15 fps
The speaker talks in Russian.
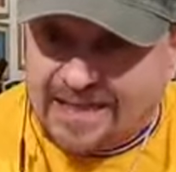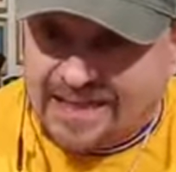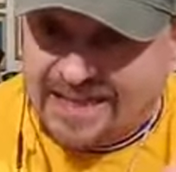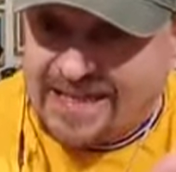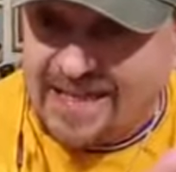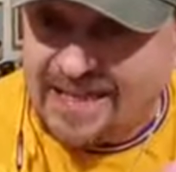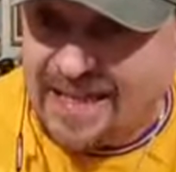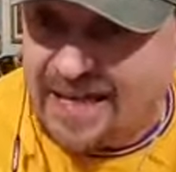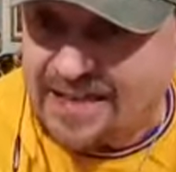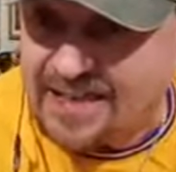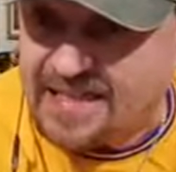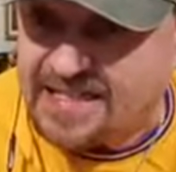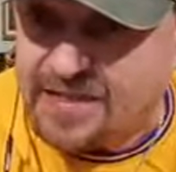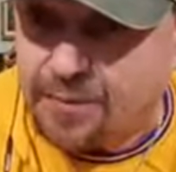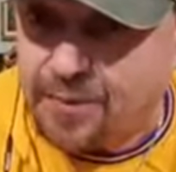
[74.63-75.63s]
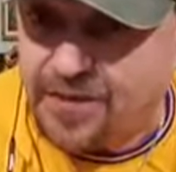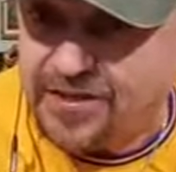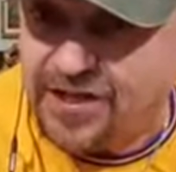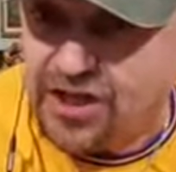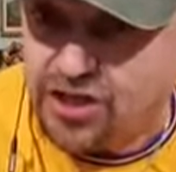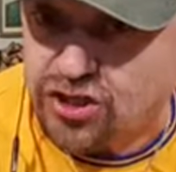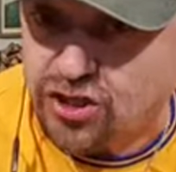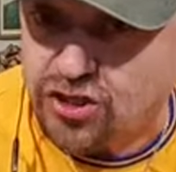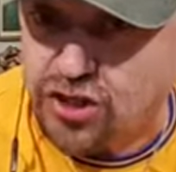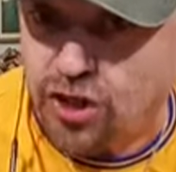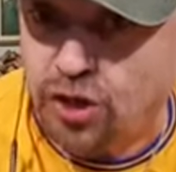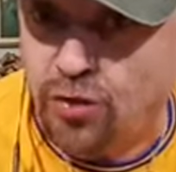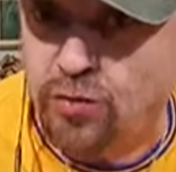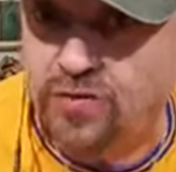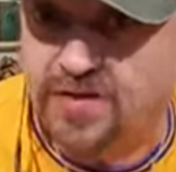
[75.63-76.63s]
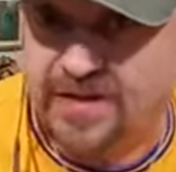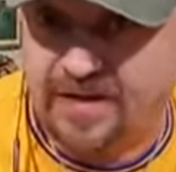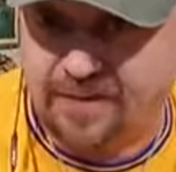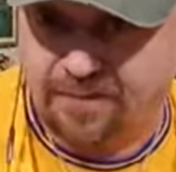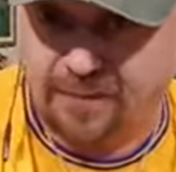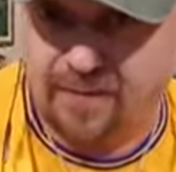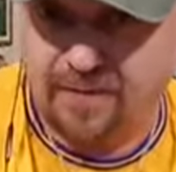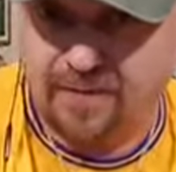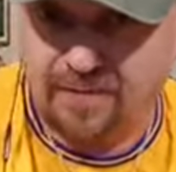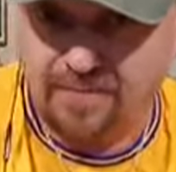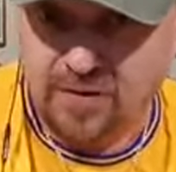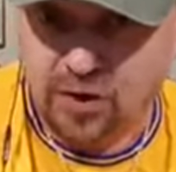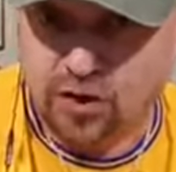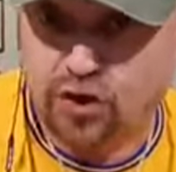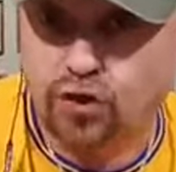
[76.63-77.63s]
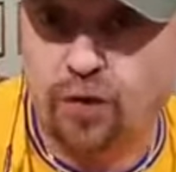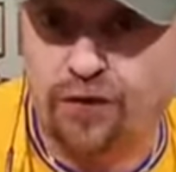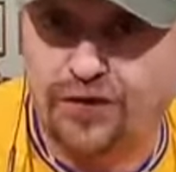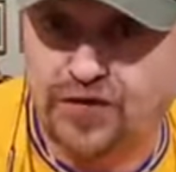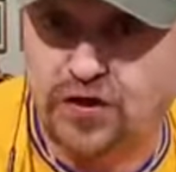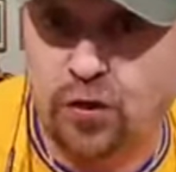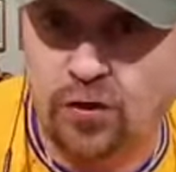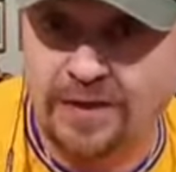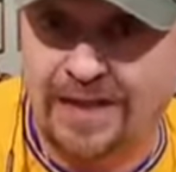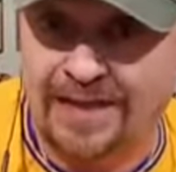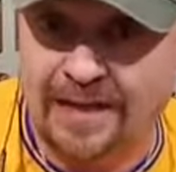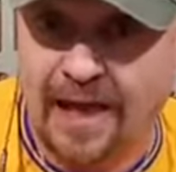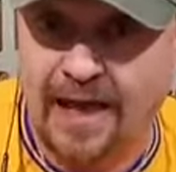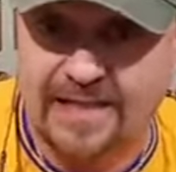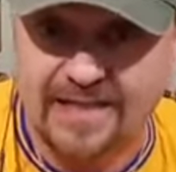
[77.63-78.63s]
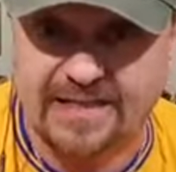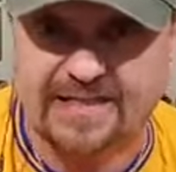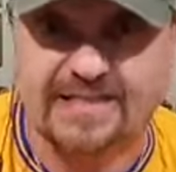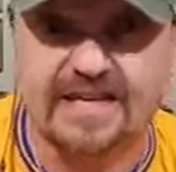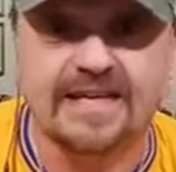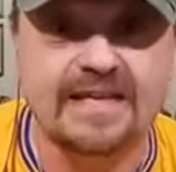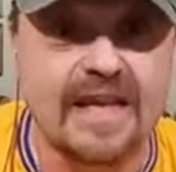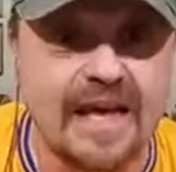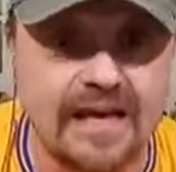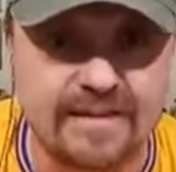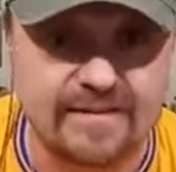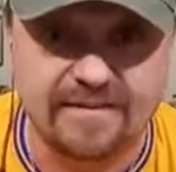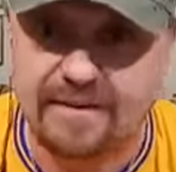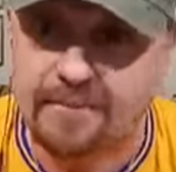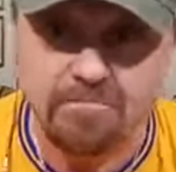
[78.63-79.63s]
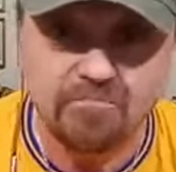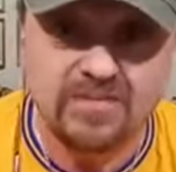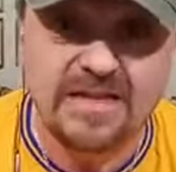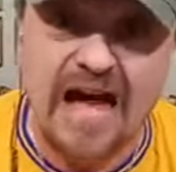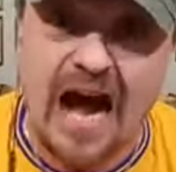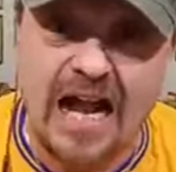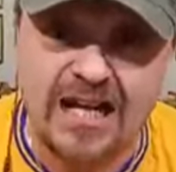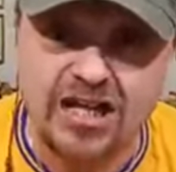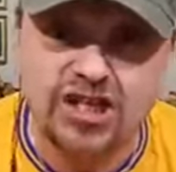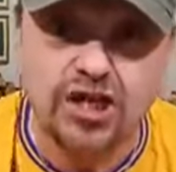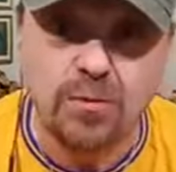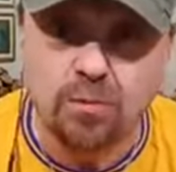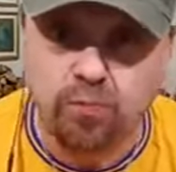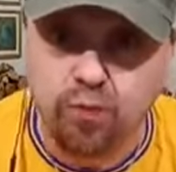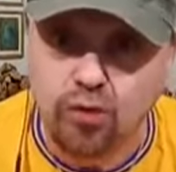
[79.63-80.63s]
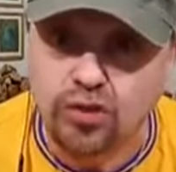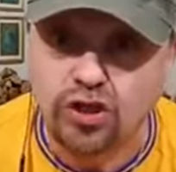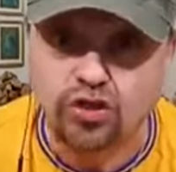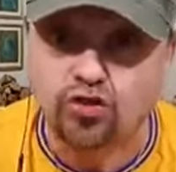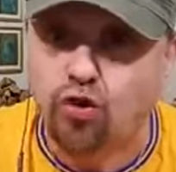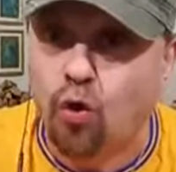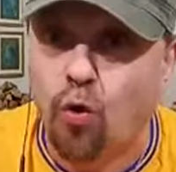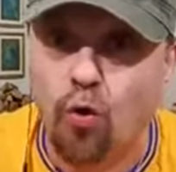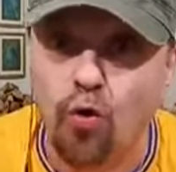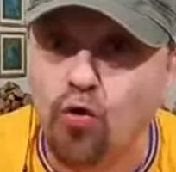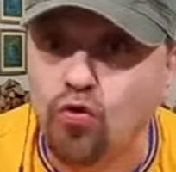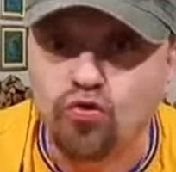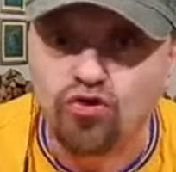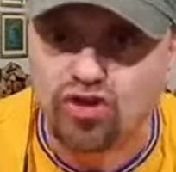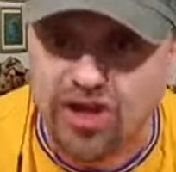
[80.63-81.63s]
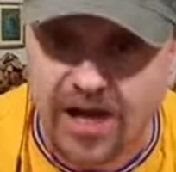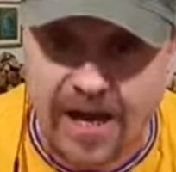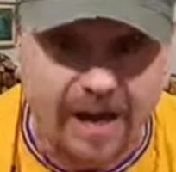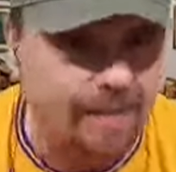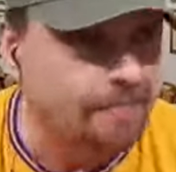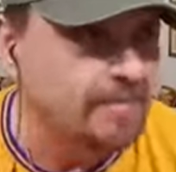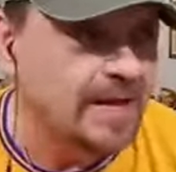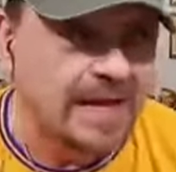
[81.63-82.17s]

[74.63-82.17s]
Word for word: не надо себя тешить иллюзиями, что все наладится. Нет, дальше будет хуже.